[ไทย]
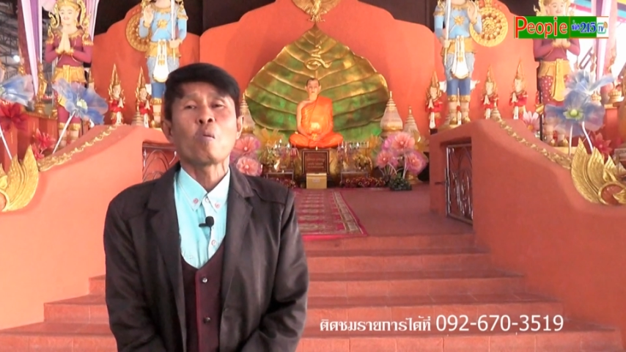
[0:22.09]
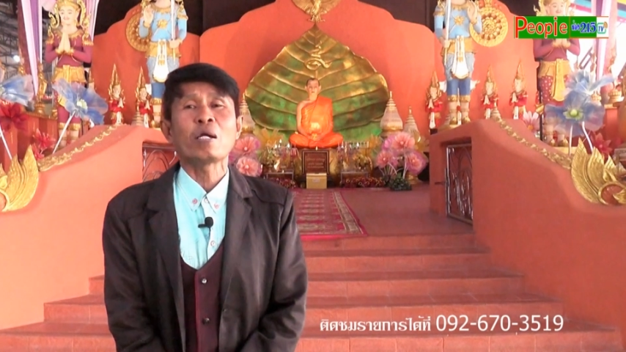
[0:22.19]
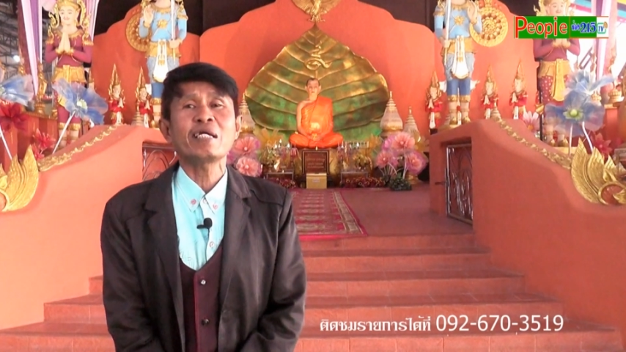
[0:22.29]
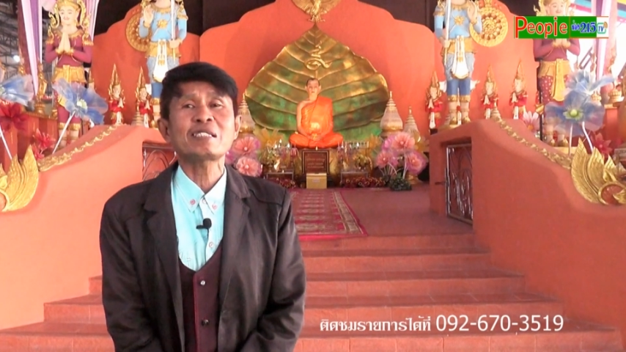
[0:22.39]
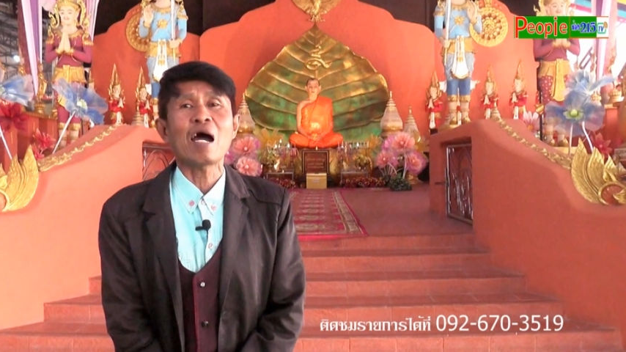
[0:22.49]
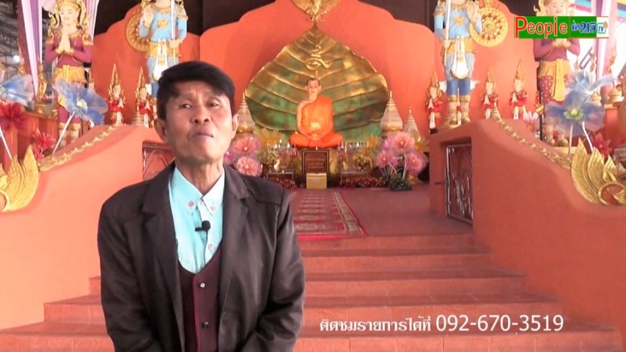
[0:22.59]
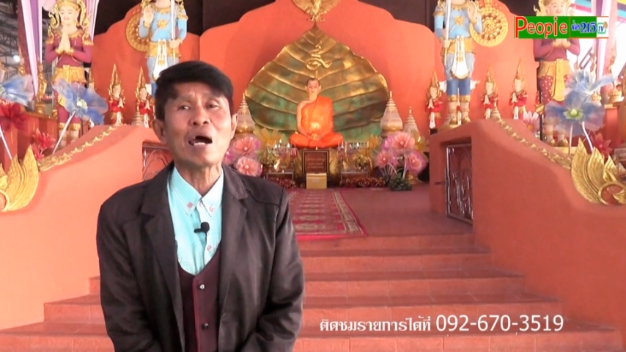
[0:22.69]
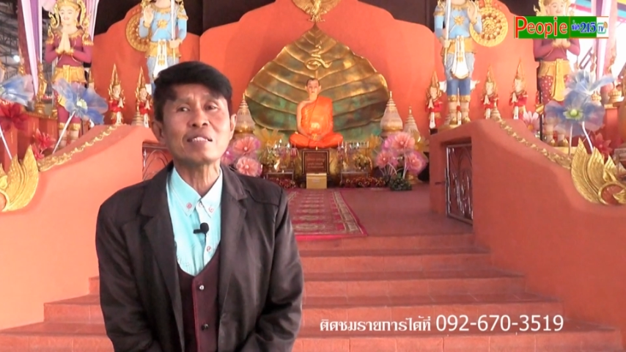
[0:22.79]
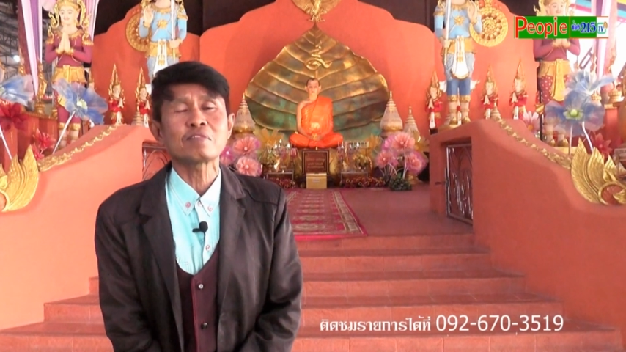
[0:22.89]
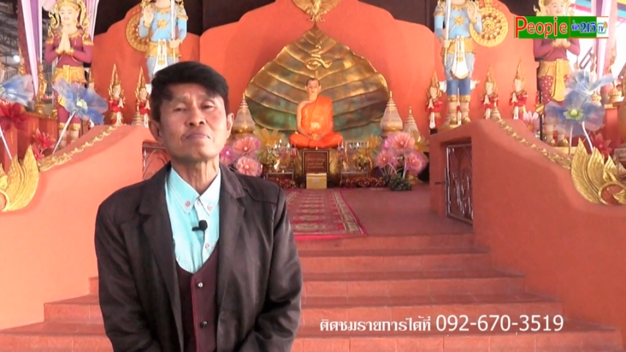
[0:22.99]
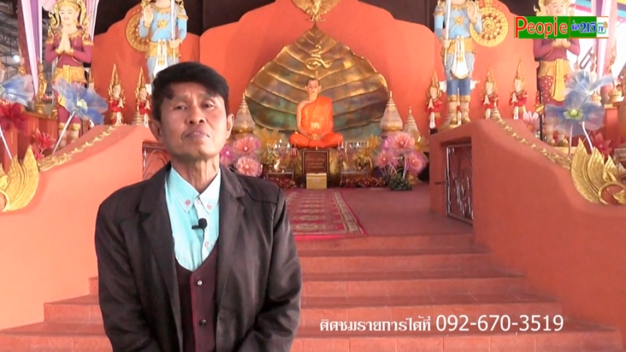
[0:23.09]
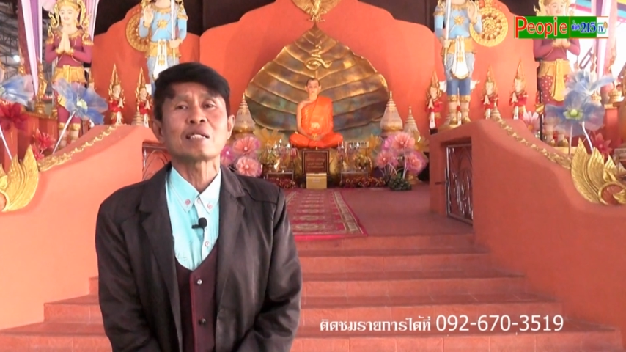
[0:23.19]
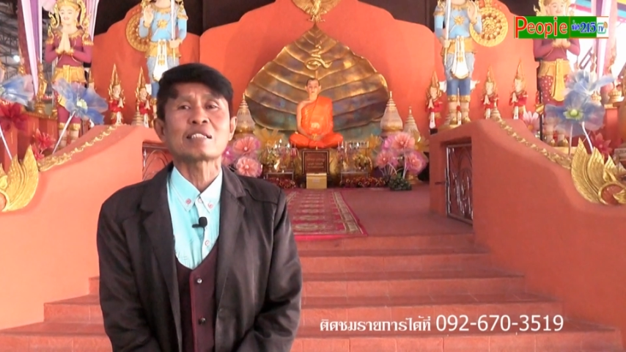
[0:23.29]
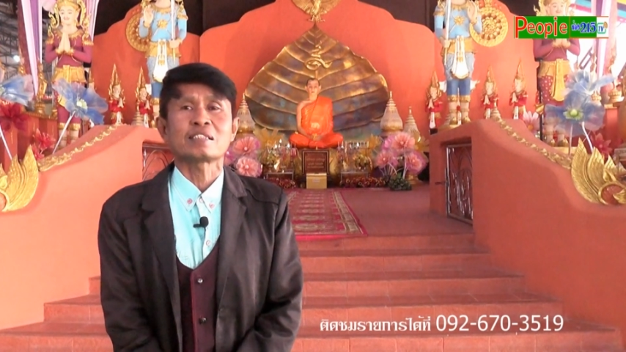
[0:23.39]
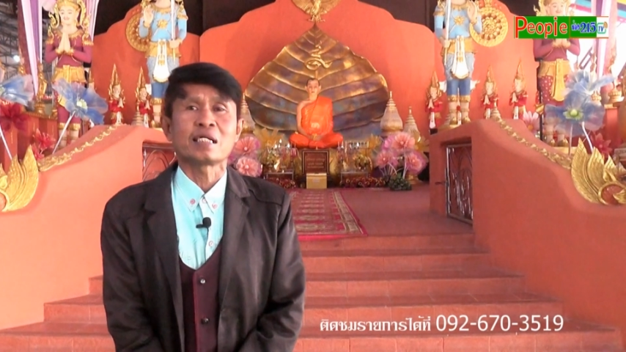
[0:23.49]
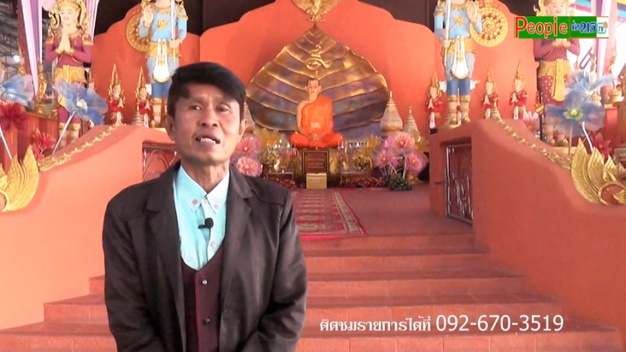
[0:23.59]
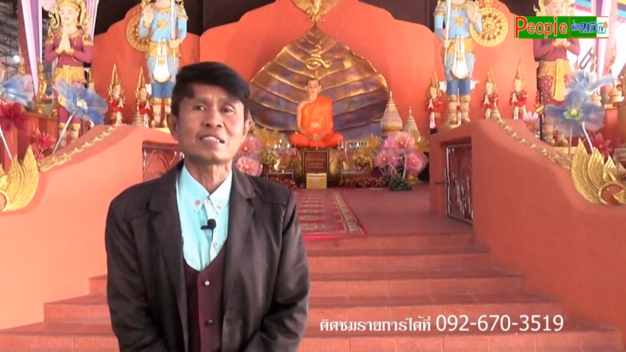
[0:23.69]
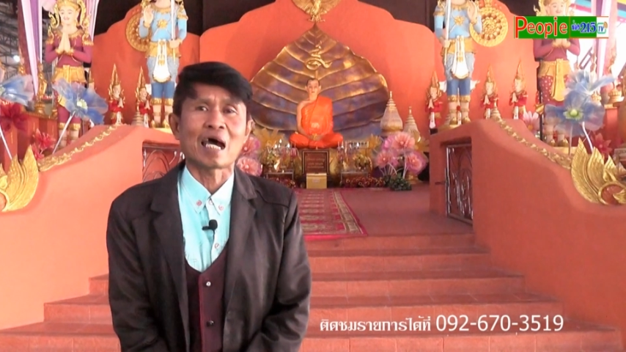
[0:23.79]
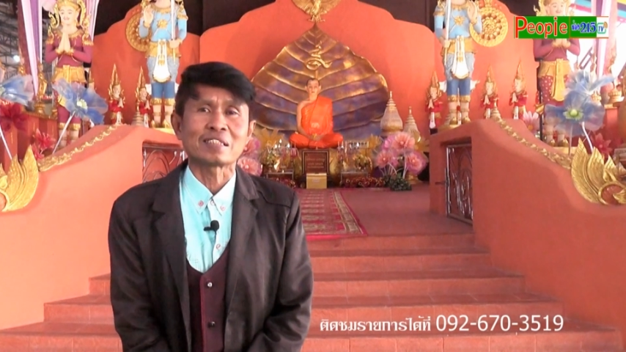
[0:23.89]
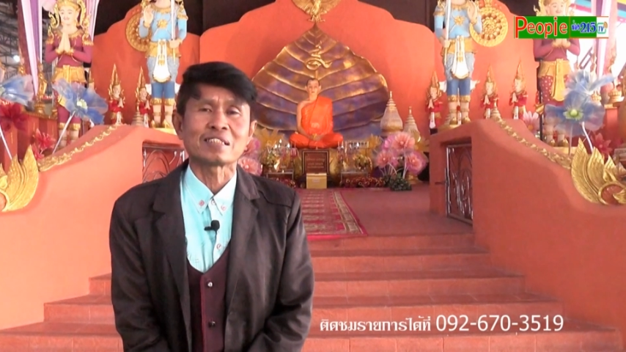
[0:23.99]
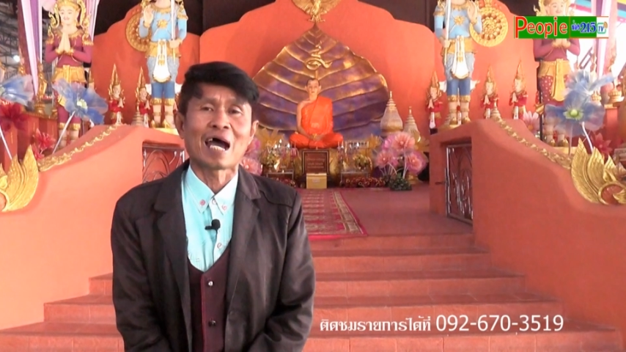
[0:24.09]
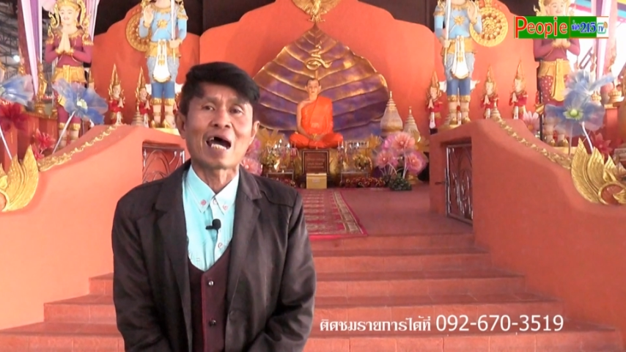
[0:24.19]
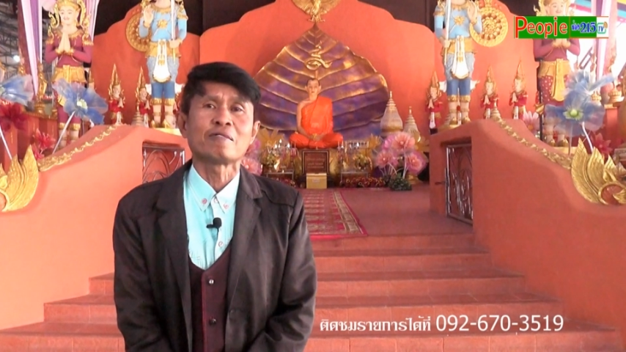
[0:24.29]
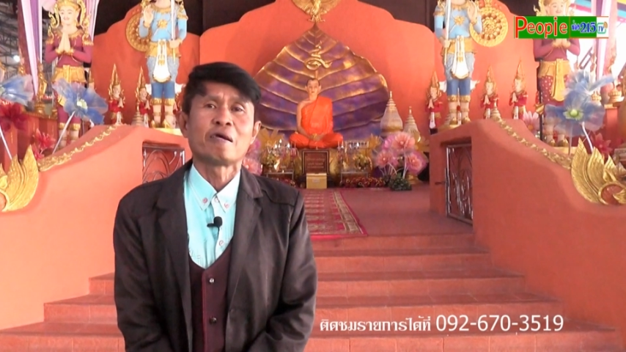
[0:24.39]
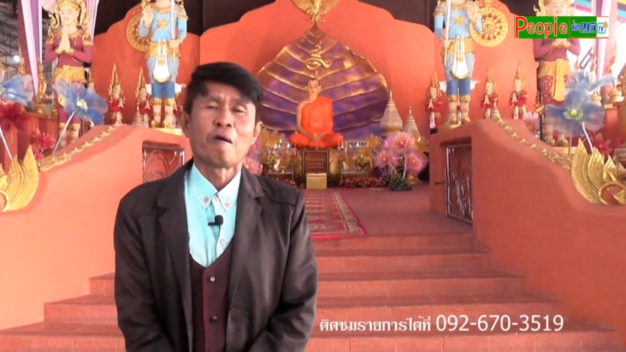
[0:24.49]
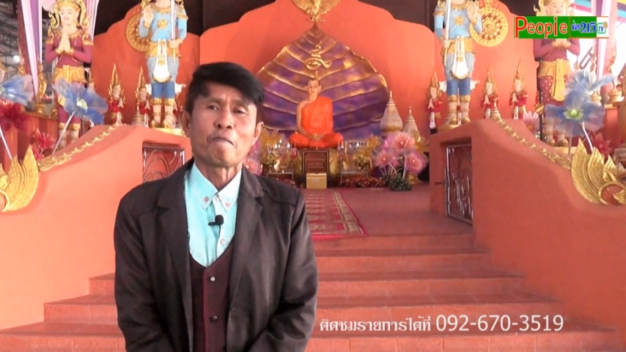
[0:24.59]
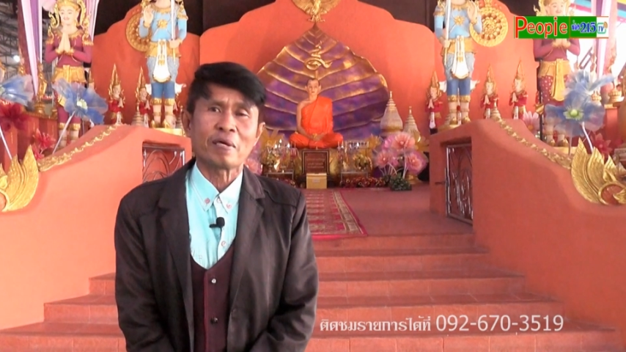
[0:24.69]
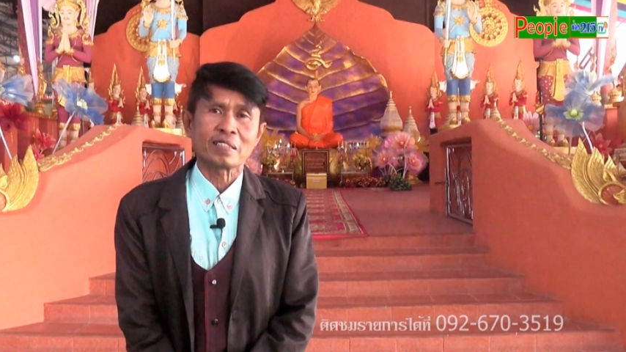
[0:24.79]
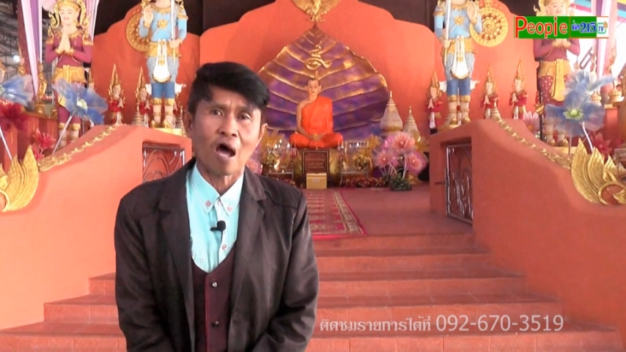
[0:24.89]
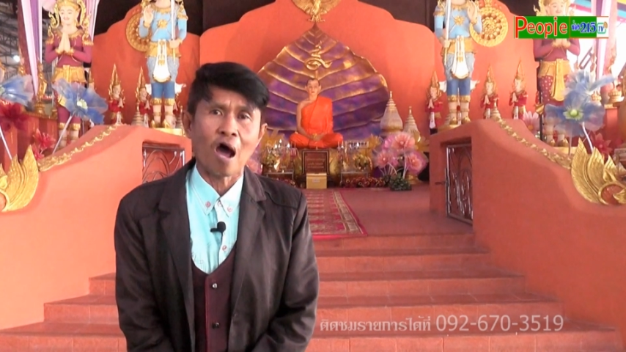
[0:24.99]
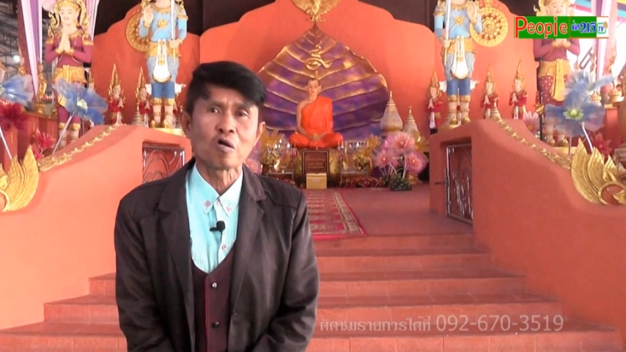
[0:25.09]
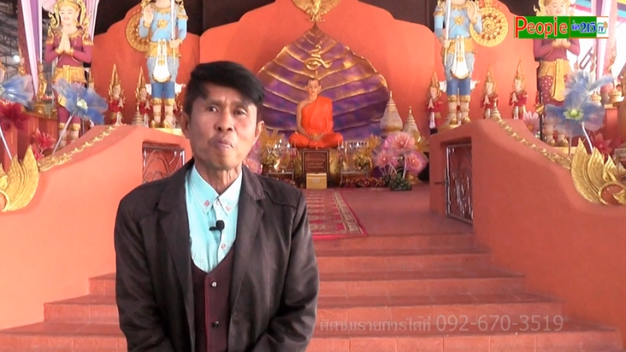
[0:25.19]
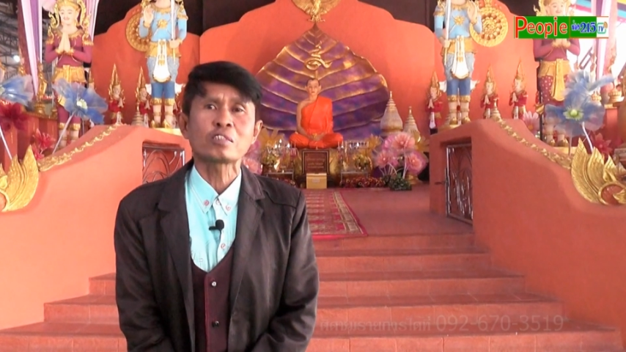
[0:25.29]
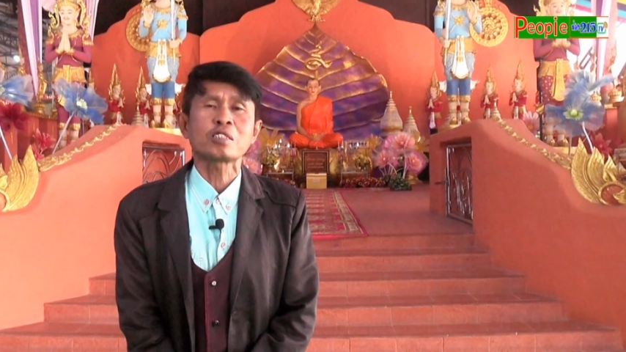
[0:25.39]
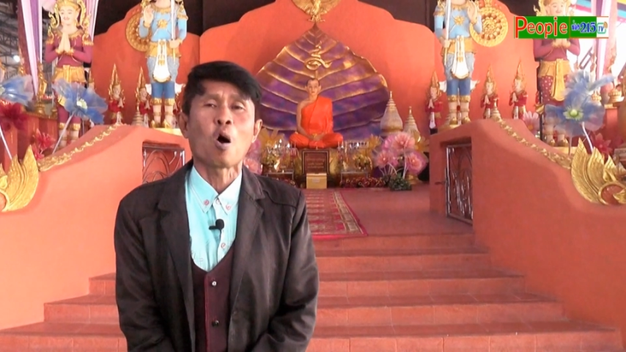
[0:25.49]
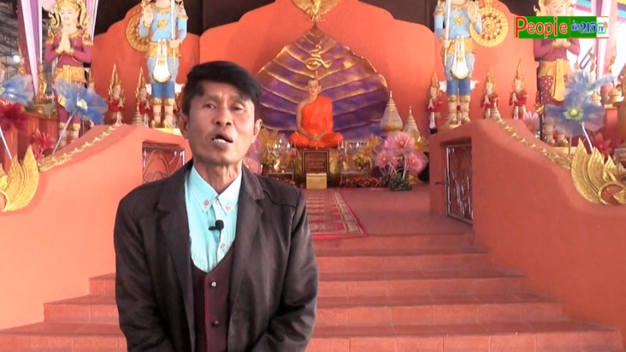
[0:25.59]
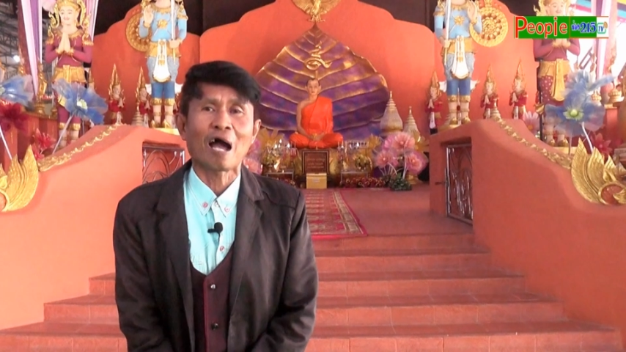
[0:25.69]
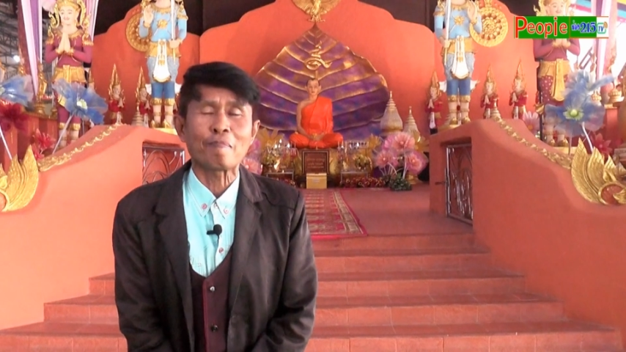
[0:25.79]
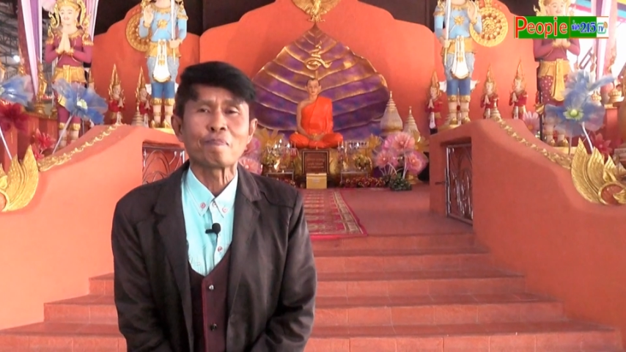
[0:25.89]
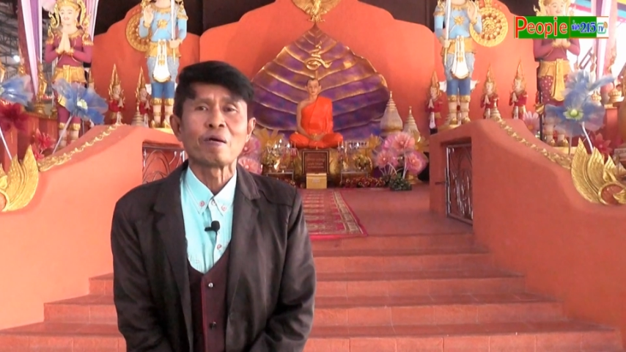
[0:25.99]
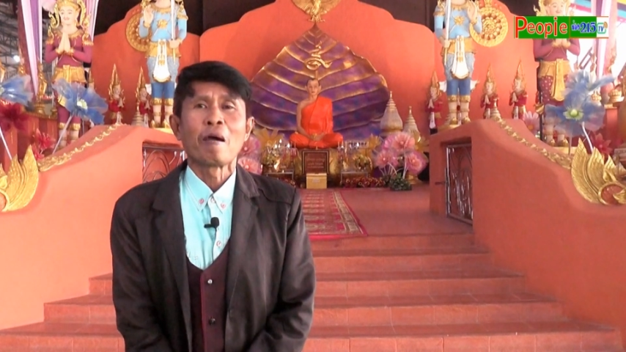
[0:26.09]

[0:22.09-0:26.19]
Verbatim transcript: วันนี้ทางวัดหลักสี่ได้จัดงานปิดทองหลวงพ่อโตนะครับ